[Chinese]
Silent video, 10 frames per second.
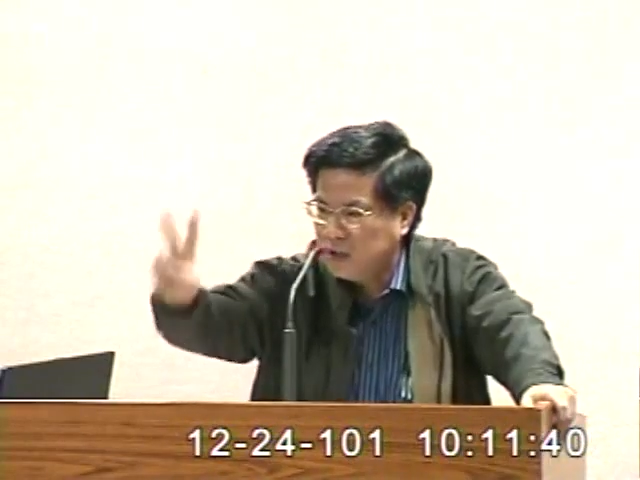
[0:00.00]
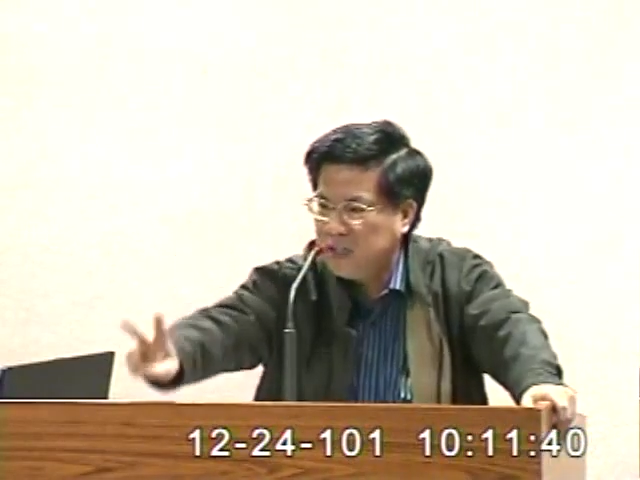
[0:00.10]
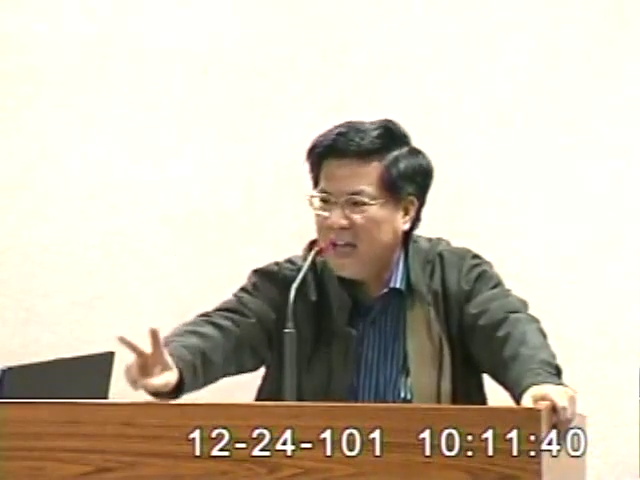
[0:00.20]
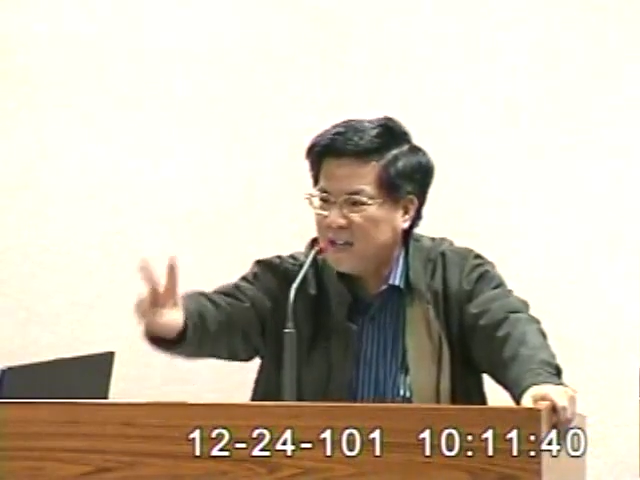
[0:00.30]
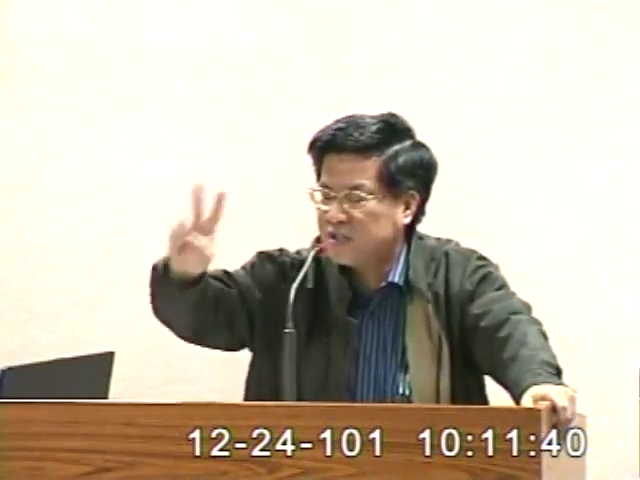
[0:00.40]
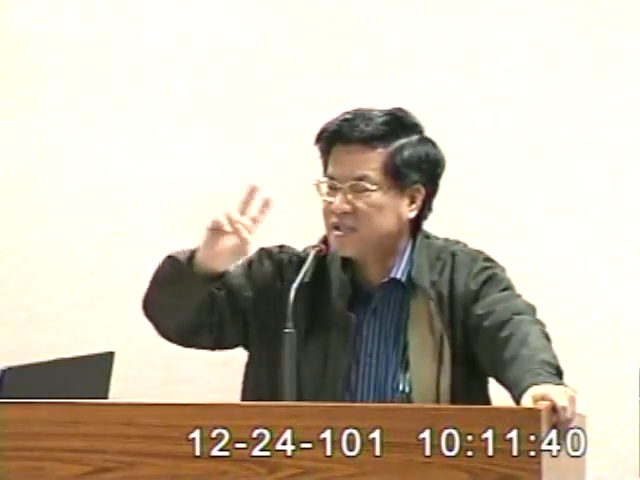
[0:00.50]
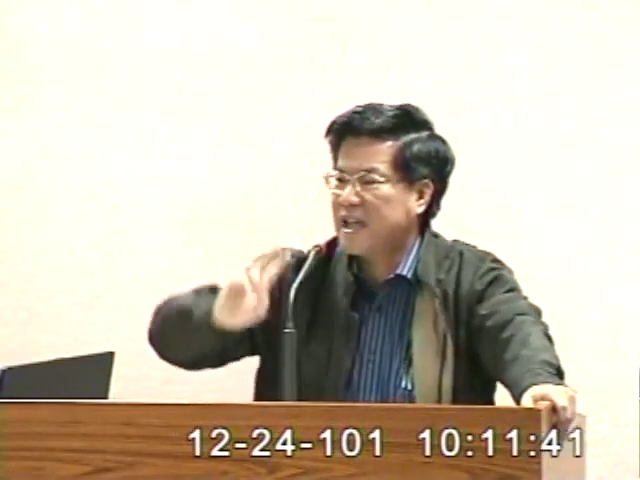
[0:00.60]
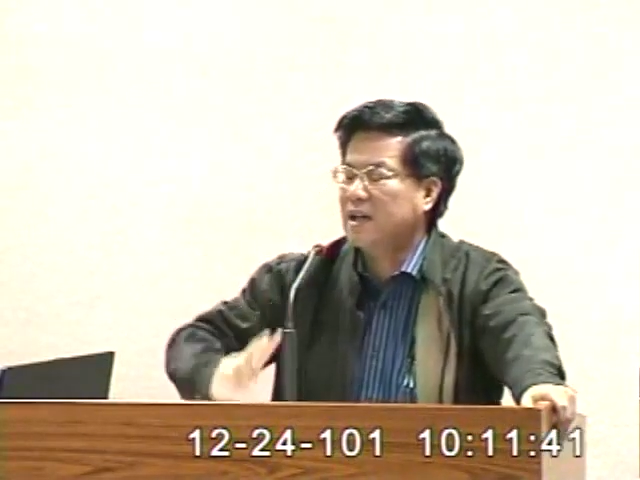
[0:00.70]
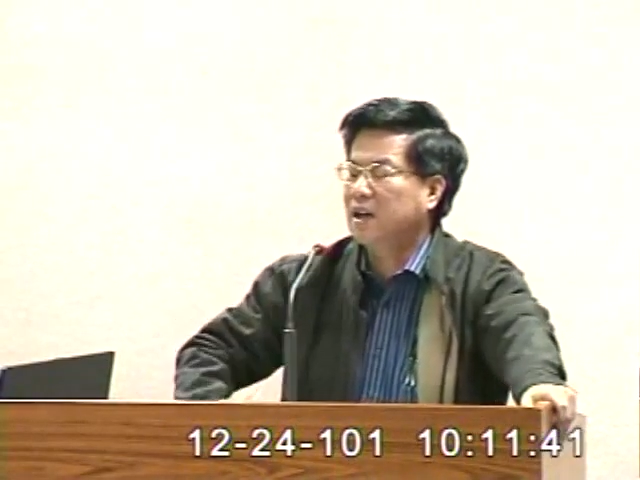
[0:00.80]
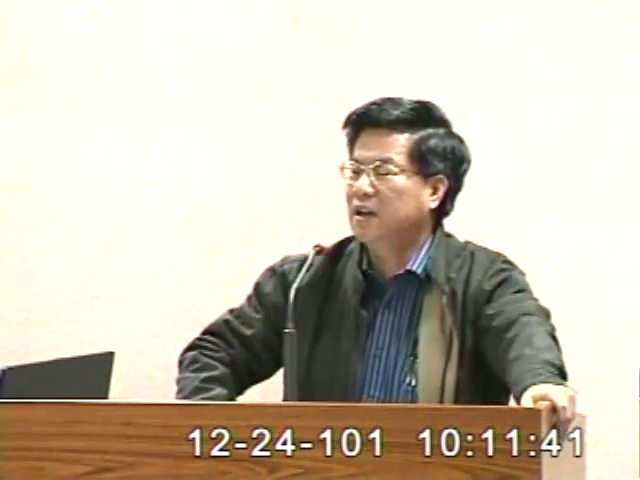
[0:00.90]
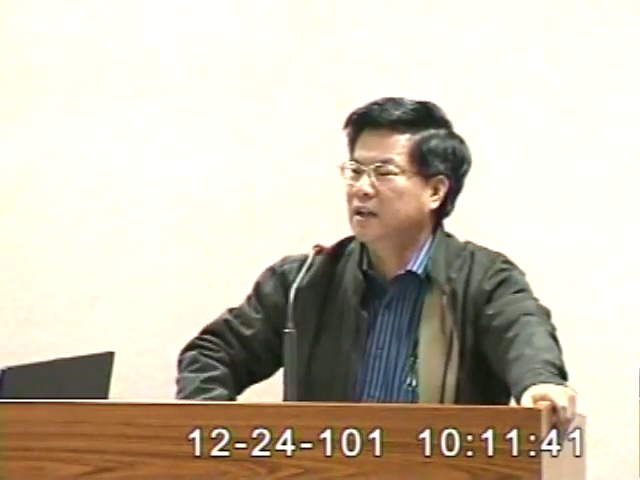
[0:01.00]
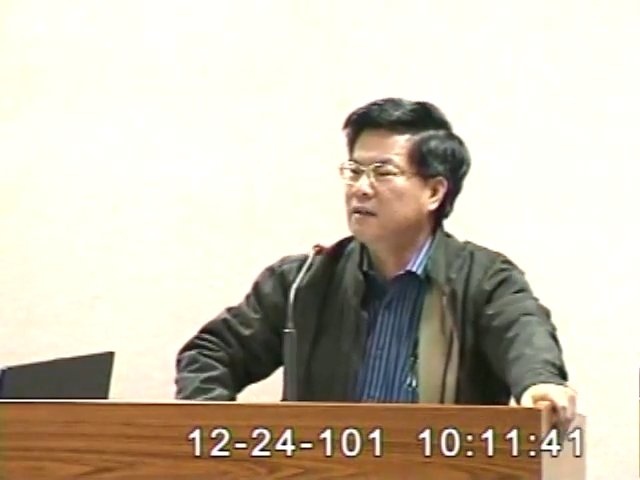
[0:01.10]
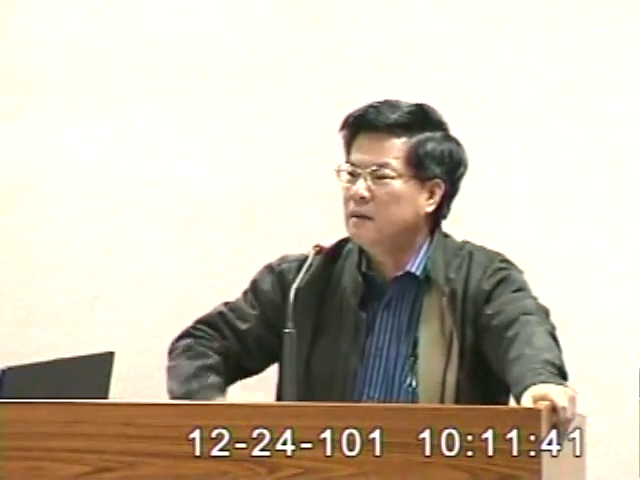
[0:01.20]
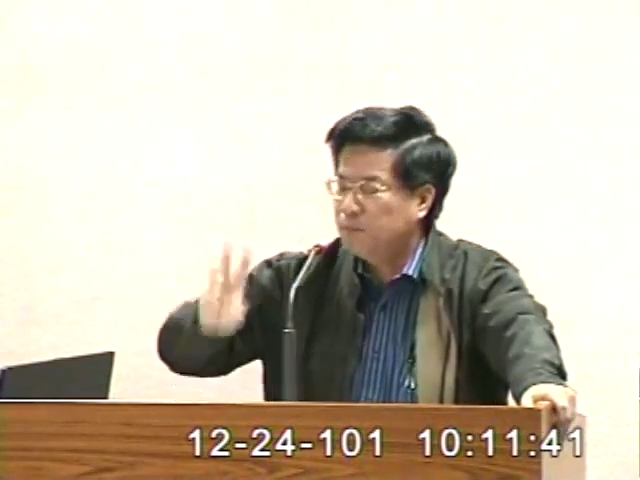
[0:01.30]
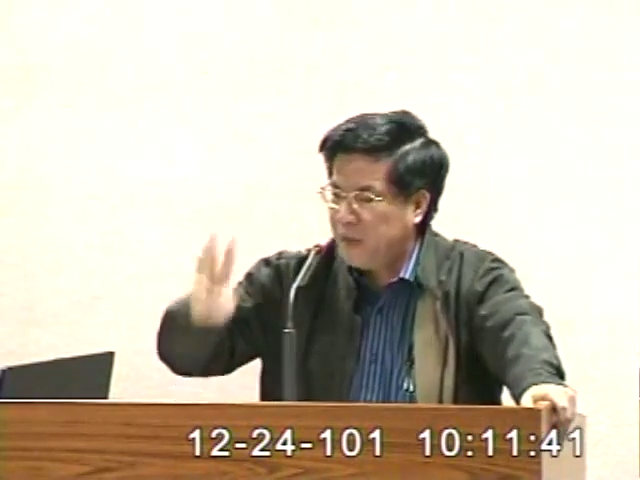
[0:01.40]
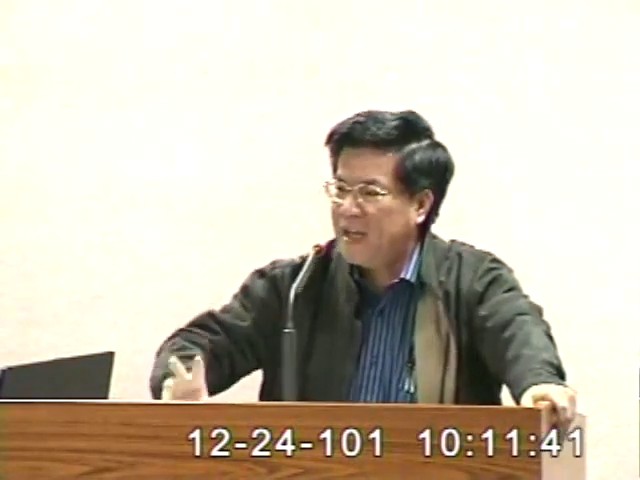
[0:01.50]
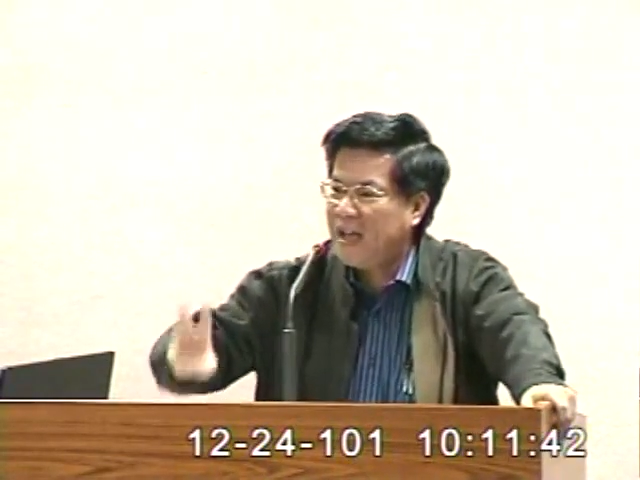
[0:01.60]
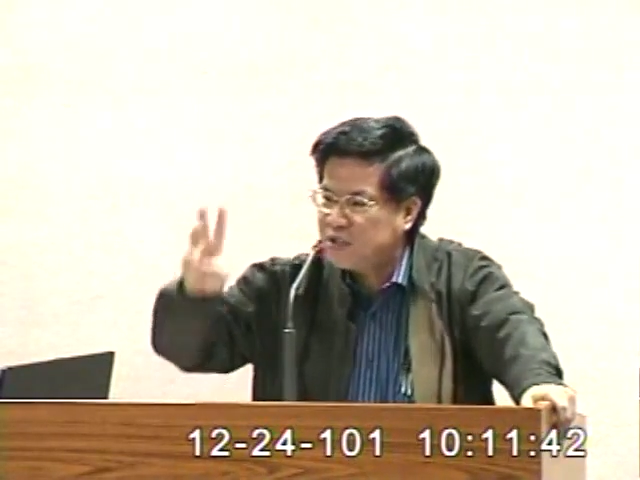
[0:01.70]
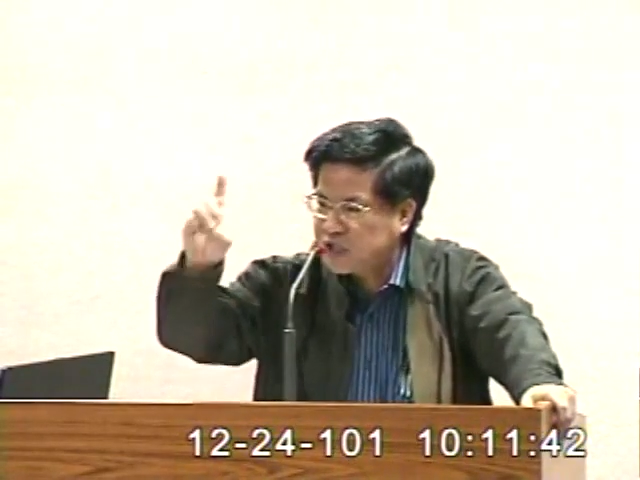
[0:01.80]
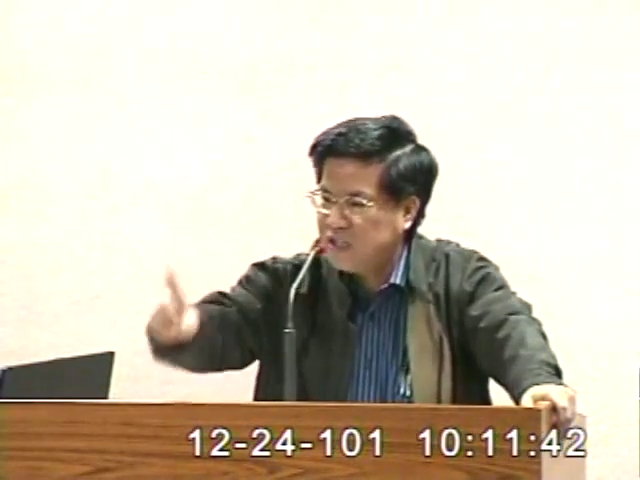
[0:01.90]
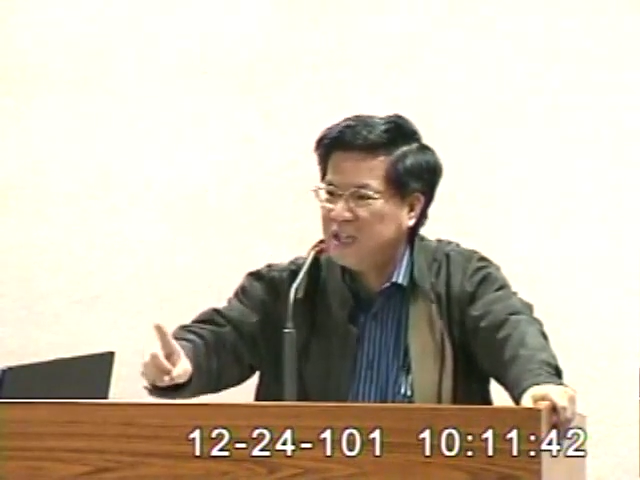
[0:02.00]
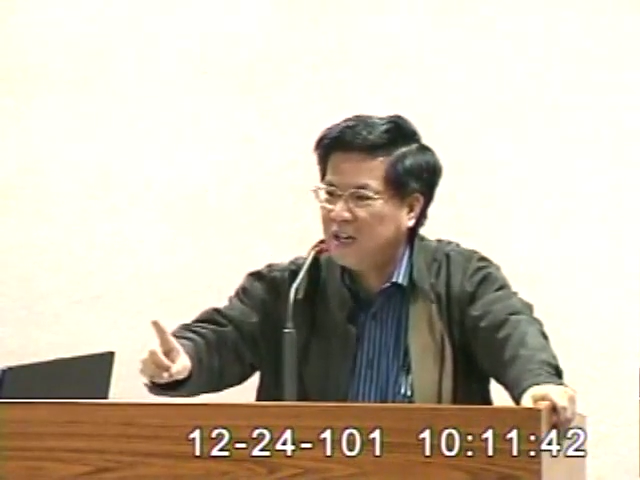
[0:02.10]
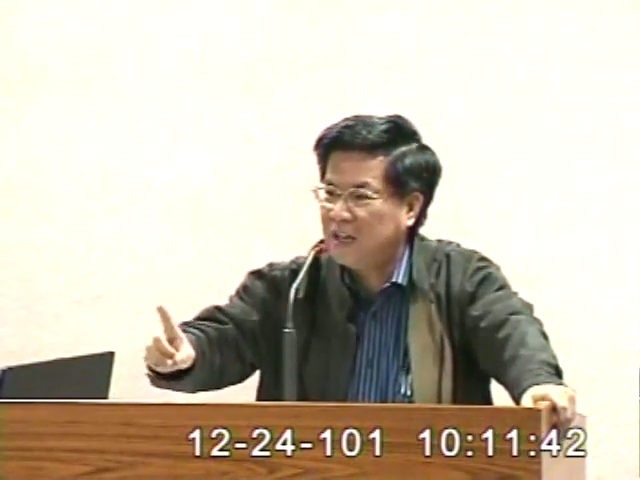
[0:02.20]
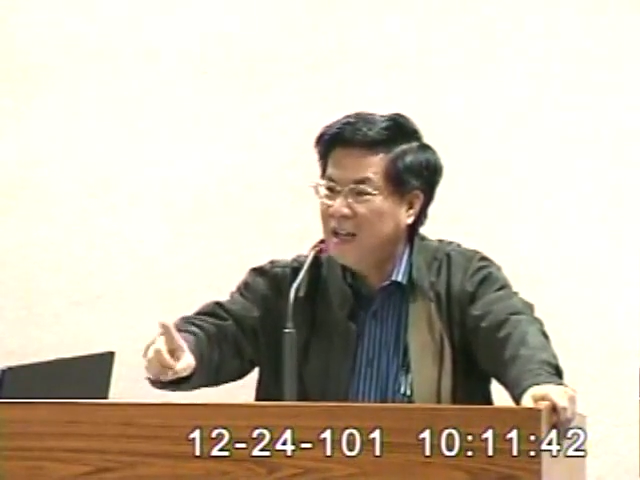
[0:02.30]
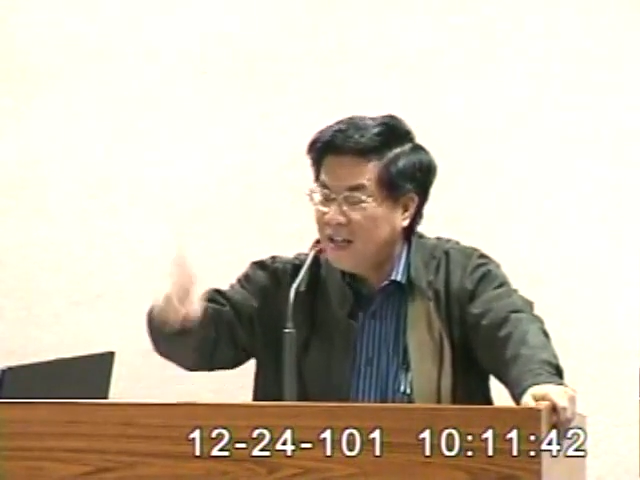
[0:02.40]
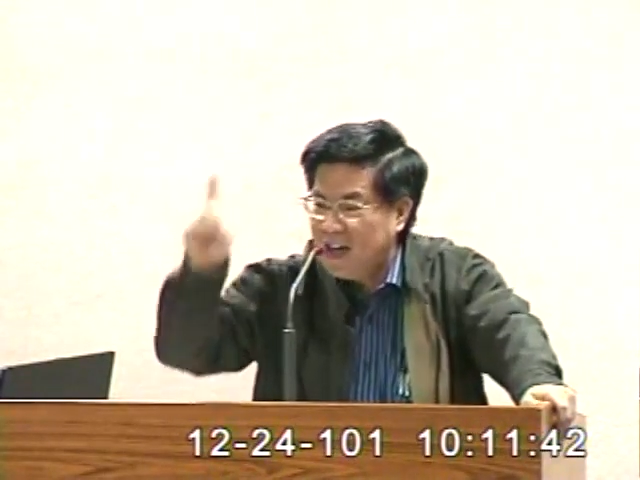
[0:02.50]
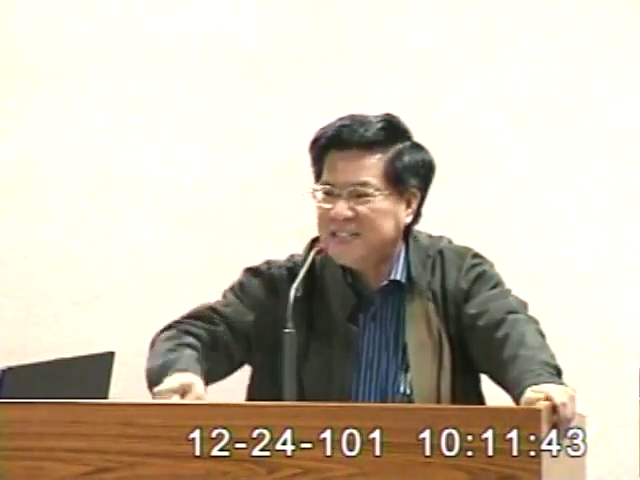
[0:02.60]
乙案13个人，丙案11个人，